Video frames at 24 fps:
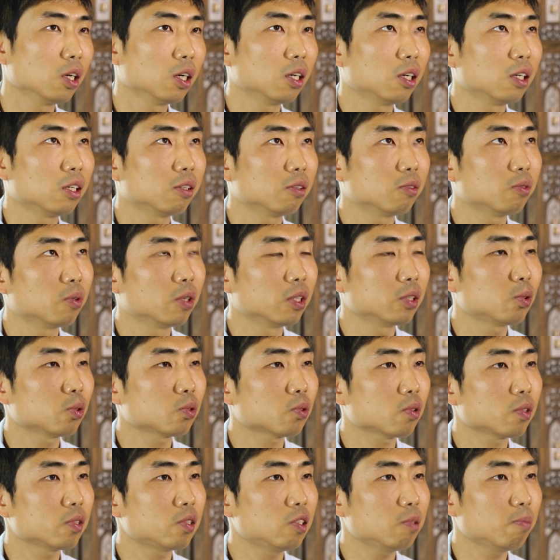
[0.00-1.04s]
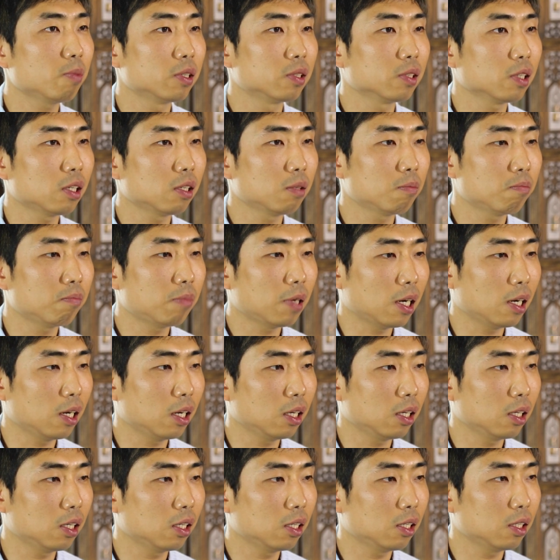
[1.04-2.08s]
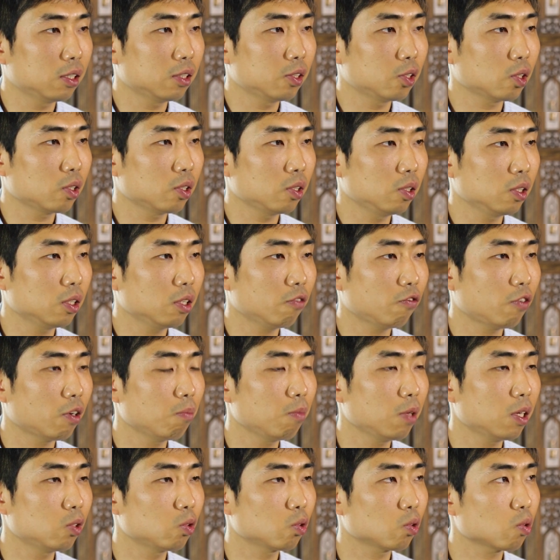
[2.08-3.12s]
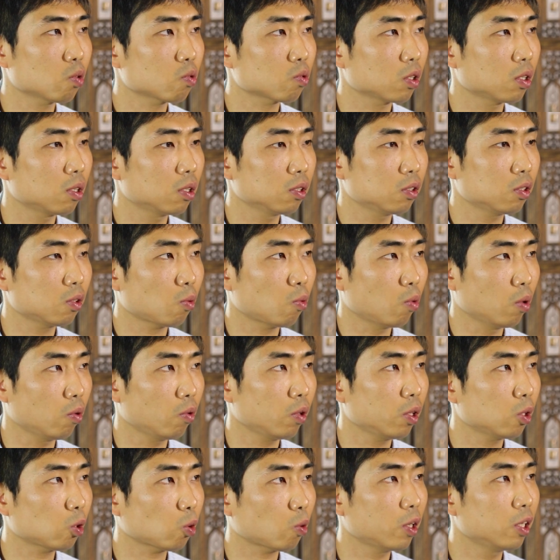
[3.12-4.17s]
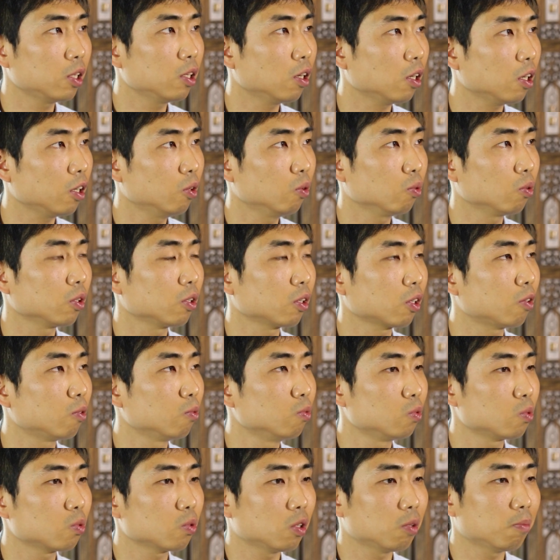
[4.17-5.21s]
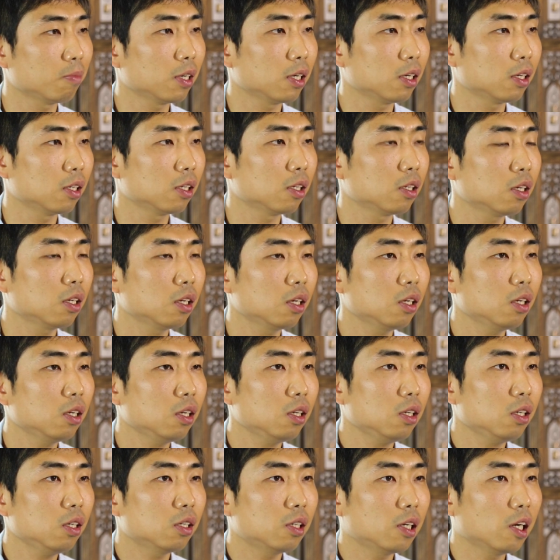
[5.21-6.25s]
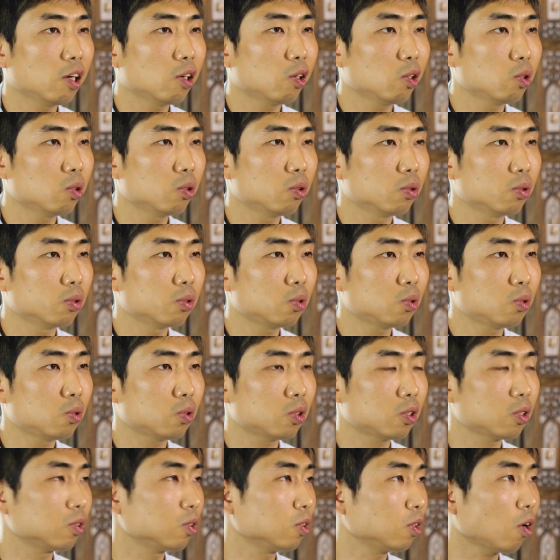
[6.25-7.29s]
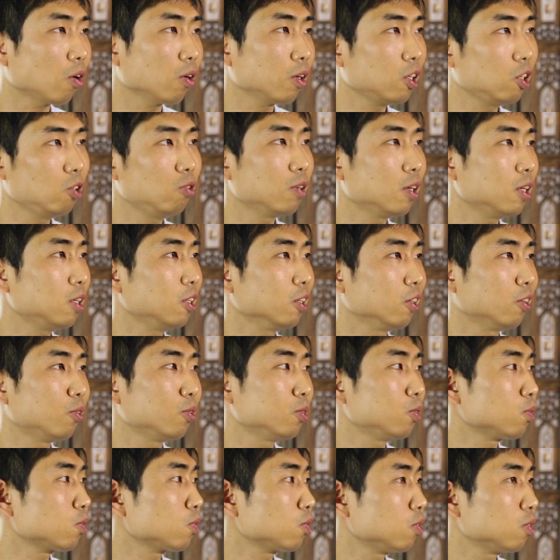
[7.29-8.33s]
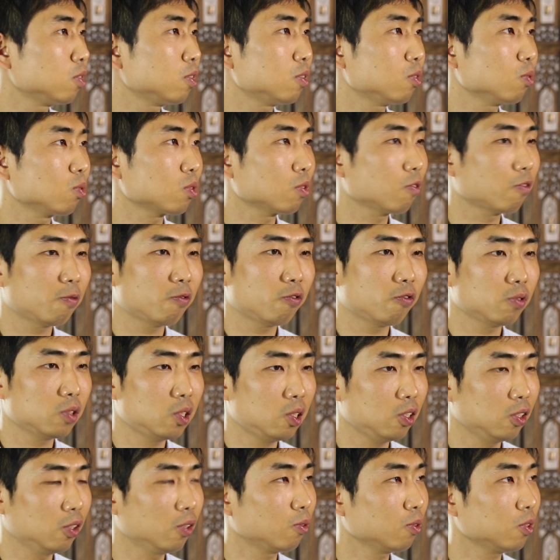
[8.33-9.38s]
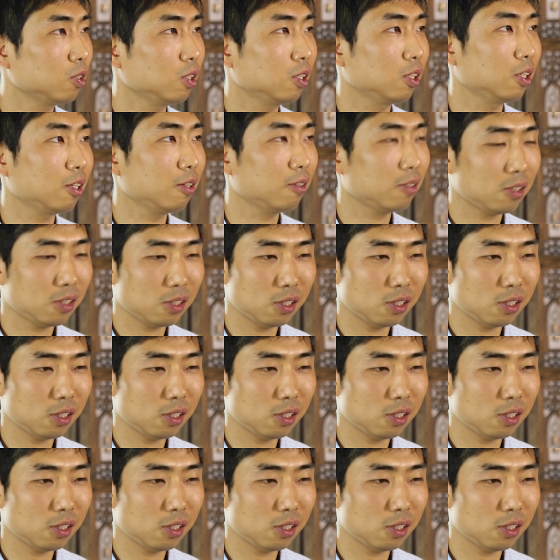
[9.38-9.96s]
我我就是基本上把一一个方面就是说我会推掉很多的工作嘛，然后到了医院以后就是就是洗东西。